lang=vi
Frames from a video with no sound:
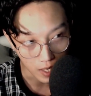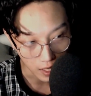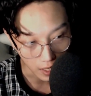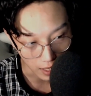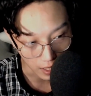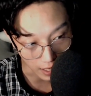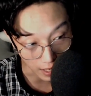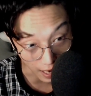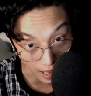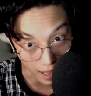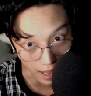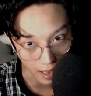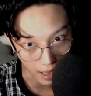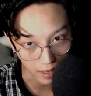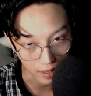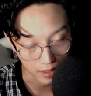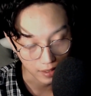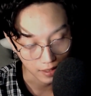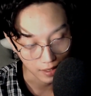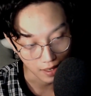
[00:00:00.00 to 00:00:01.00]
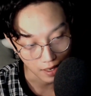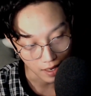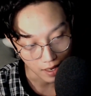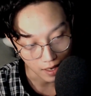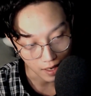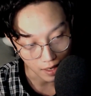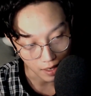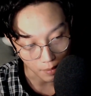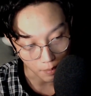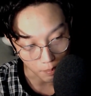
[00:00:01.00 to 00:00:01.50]
là
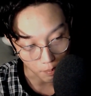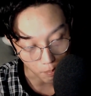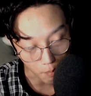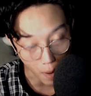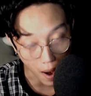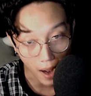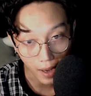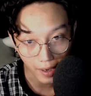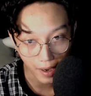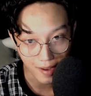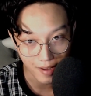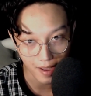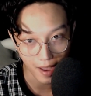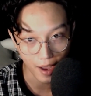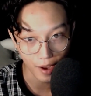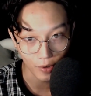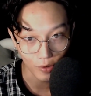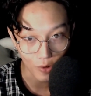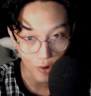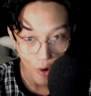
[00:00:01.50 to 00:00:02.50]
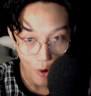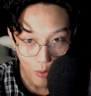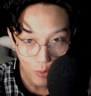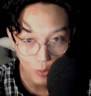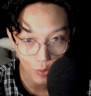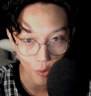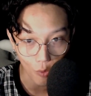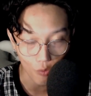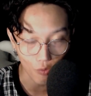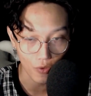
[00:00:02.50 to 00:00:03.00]
ba cây nhang đốt
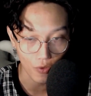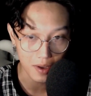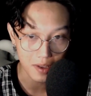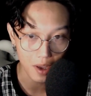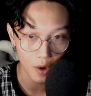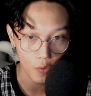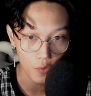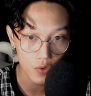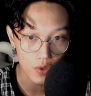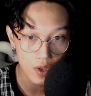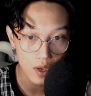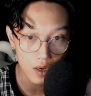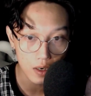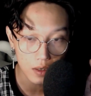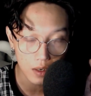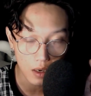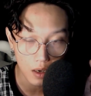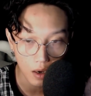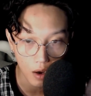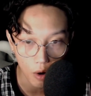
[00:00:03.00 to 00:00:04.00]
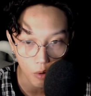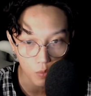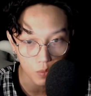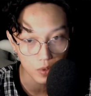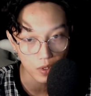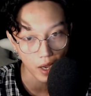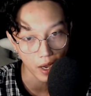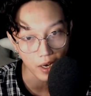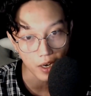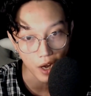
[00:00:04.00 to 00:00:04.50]
cùng với nhau nhưng nó không
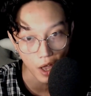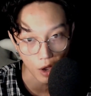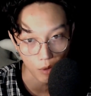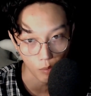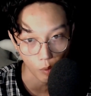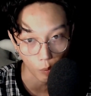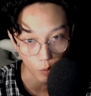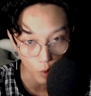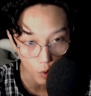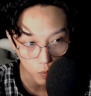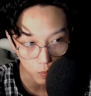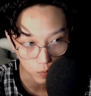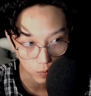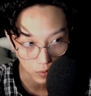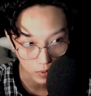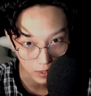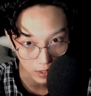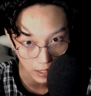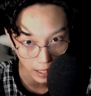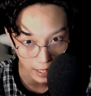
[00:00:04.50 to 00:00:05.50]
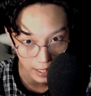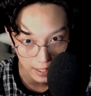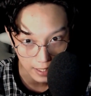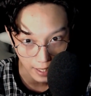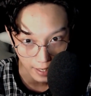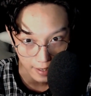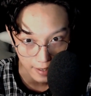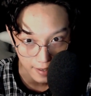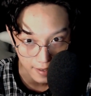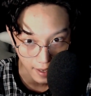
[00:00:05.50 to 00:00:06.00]
cháy đều một lúc. Cây
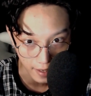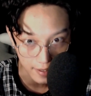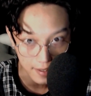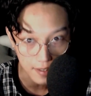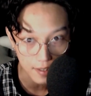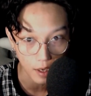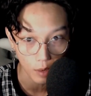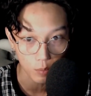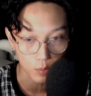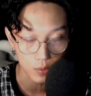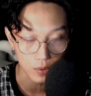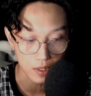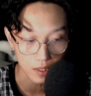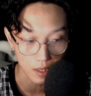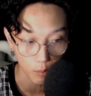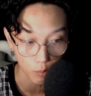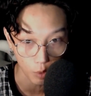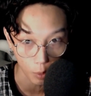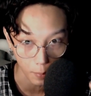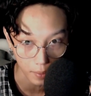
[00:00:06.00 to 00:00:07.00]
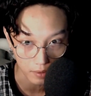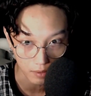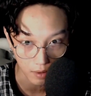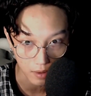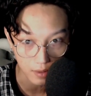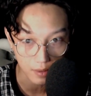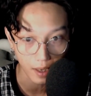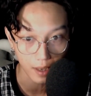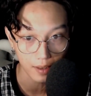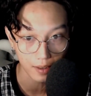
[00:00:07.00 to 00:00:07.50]
này cháy xong rồi mới tới cây